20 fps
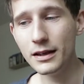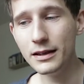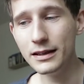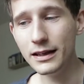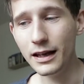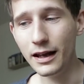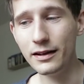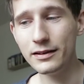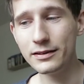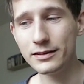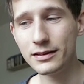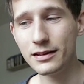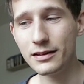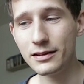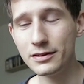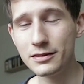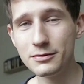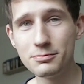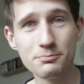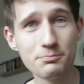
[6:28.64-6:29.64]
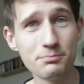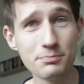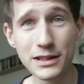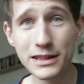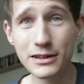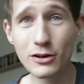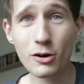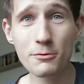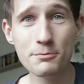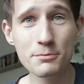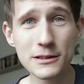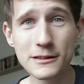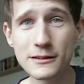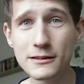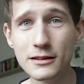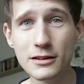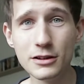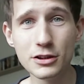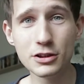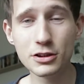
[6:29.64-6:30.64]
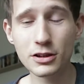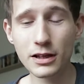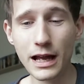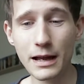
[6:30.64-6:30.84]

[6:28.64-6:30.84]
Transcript: ja, ich bin noch ein bisschen äh,